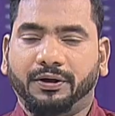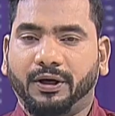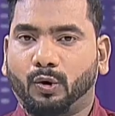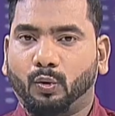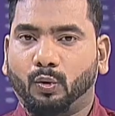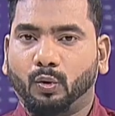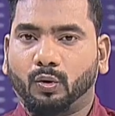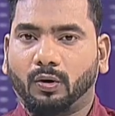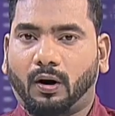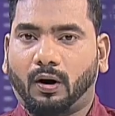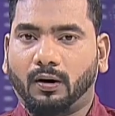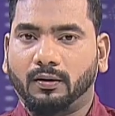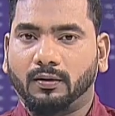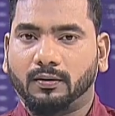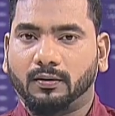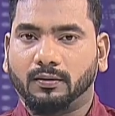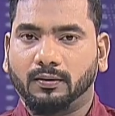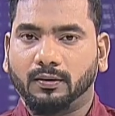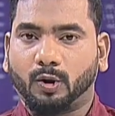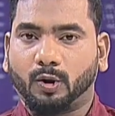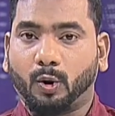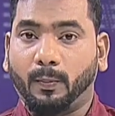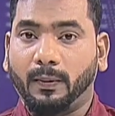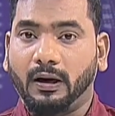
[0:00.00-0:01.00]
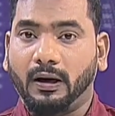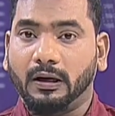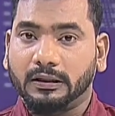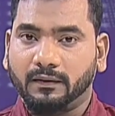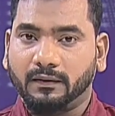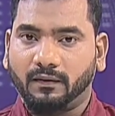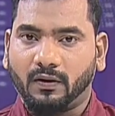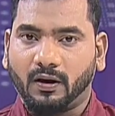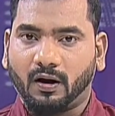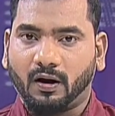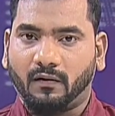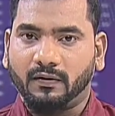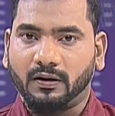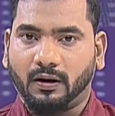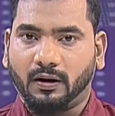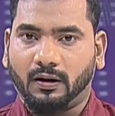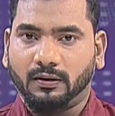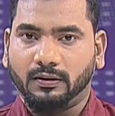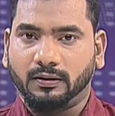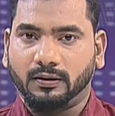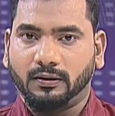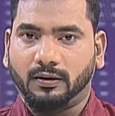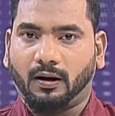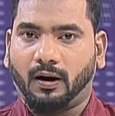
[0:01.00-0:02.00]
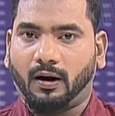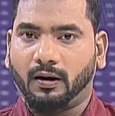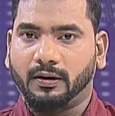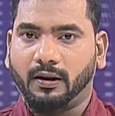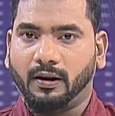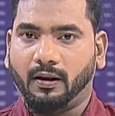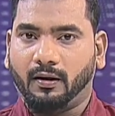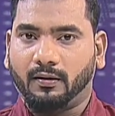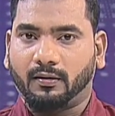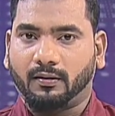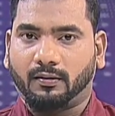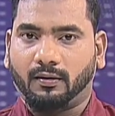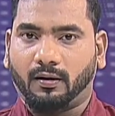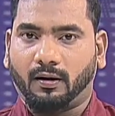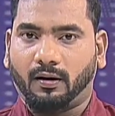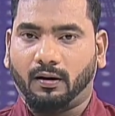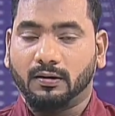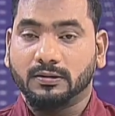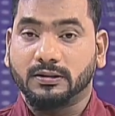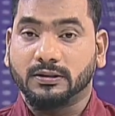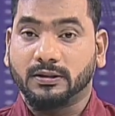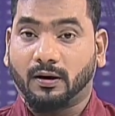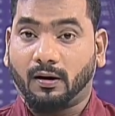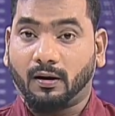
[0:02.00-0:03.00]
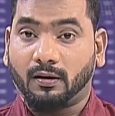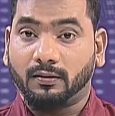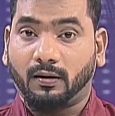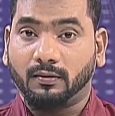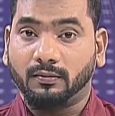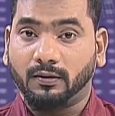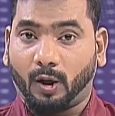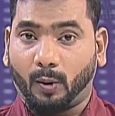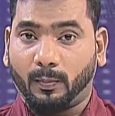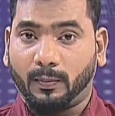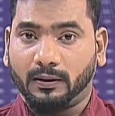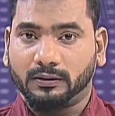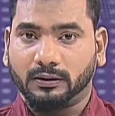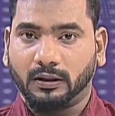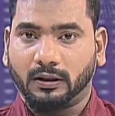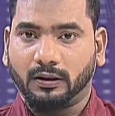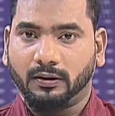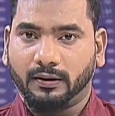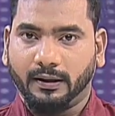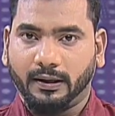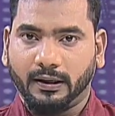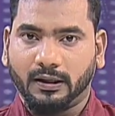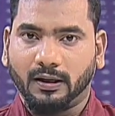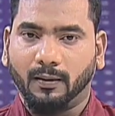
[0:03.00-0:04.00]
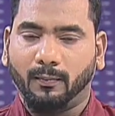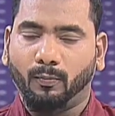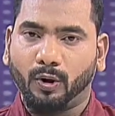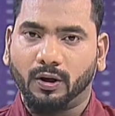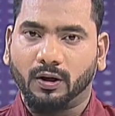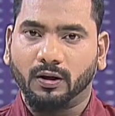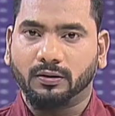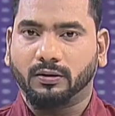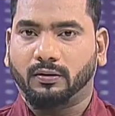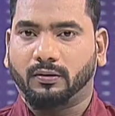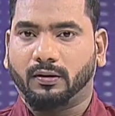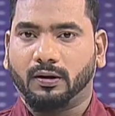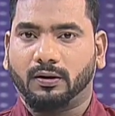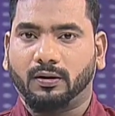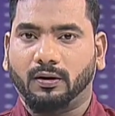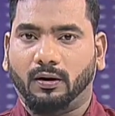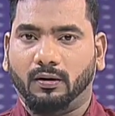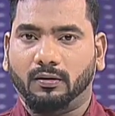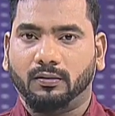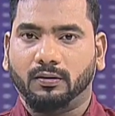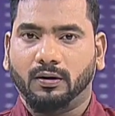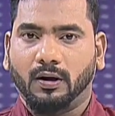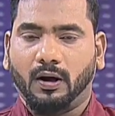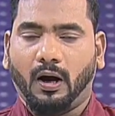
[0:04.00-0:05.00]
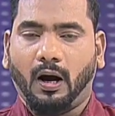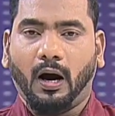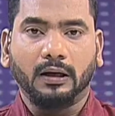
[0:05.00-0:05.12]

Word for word: இருநூறு ஆண்டுகளுக்கு மேல் இந்தியாவை ஆண்ட ஆங்கிலேயர்களால் சனாதன தர்மத்தை அழிக்க முடியாத நிலையில்